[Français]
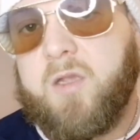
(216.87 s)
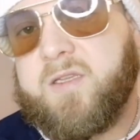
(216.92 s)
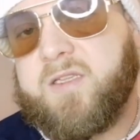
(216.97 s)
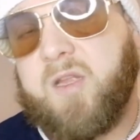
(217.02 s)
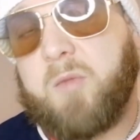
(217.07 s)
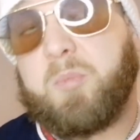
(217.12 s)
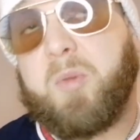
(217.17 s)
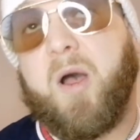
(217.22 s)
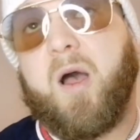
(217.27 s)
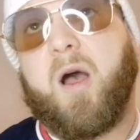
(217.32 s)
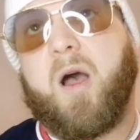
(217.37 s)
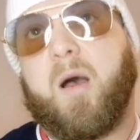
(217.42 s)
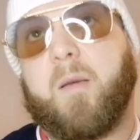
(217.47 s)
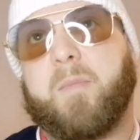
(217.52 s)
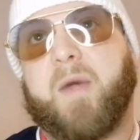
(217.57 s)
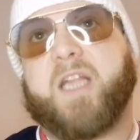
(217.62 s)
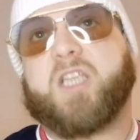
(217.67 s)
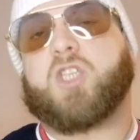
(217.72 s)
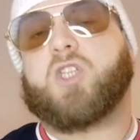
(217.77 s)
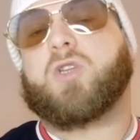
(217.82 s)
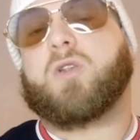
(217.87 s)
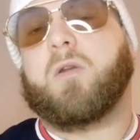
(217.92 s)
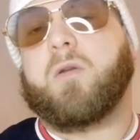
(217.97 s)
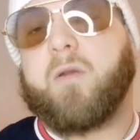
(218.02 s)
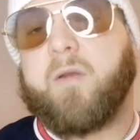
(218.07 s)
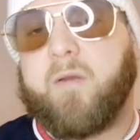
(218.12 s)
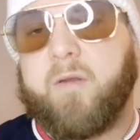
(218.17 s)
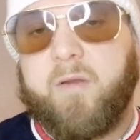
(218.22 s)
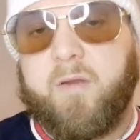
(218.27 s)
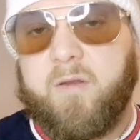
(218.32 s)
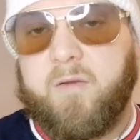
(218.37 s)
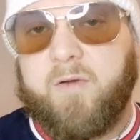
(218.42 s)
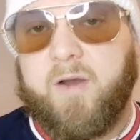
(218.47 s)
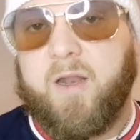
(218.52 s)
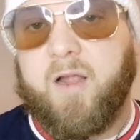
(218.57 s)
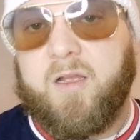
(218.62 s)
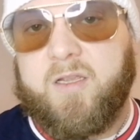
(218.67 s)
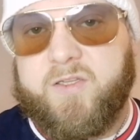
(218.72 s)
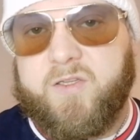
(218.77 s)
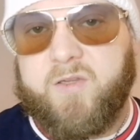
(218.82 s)
C'était pas un match
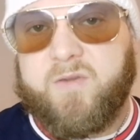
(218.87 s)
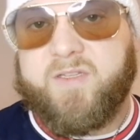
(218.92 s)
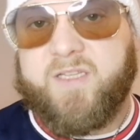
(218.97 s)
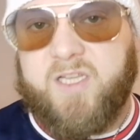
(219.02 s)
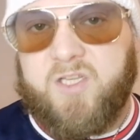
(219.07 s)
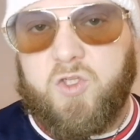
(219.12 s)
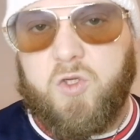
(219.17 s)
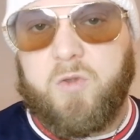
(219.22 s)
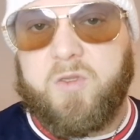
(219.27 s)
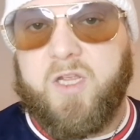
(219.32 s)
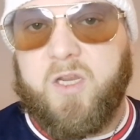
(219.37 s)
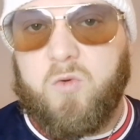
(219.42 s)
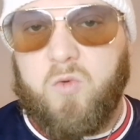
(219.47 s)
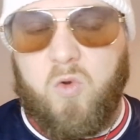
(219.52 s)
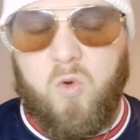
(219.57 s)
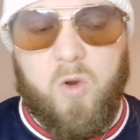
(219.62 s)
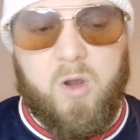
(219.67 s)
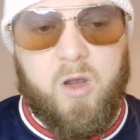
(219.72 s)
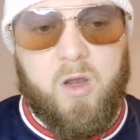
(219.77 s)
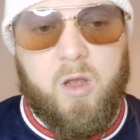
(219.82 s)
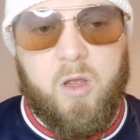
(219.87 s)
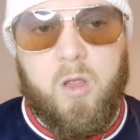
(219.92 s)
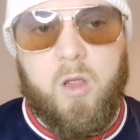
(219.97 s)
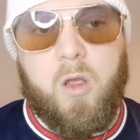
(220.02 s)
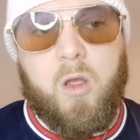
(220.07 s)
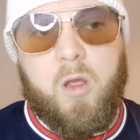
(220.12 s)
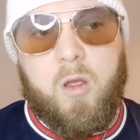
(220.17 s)
voilà, sensationnel ou quoi.